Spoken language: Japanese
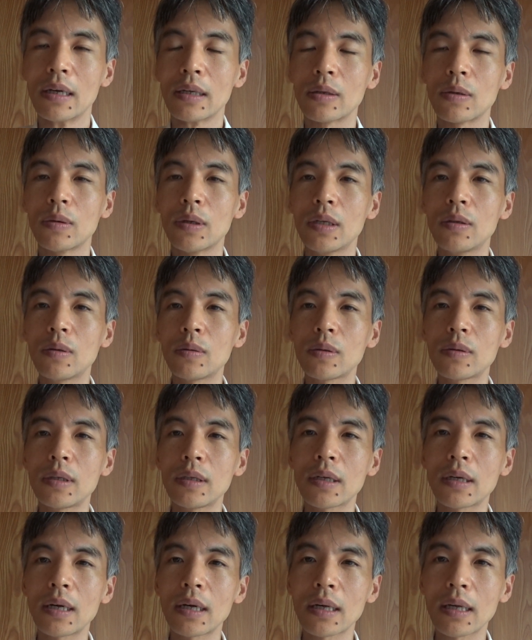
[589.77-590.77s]
その
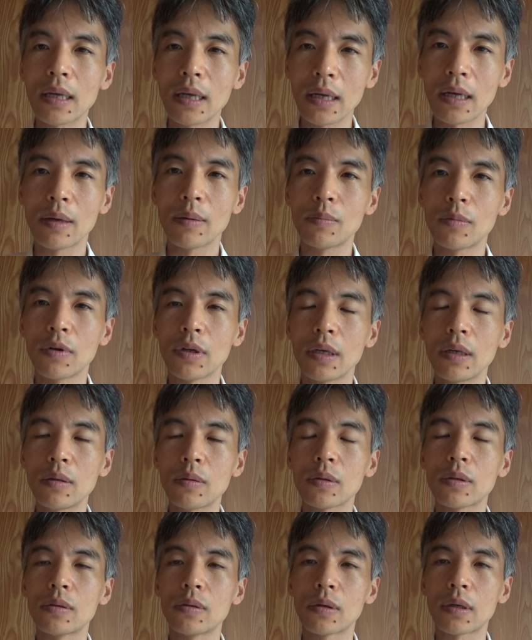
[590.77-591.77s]
命がけ、もう
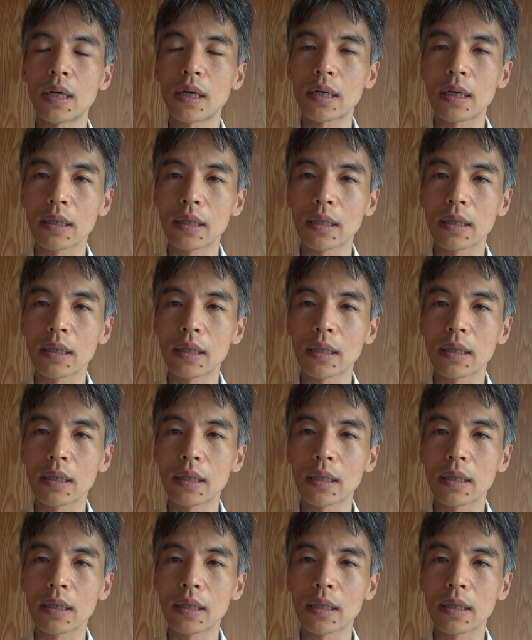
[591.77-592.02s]
命をか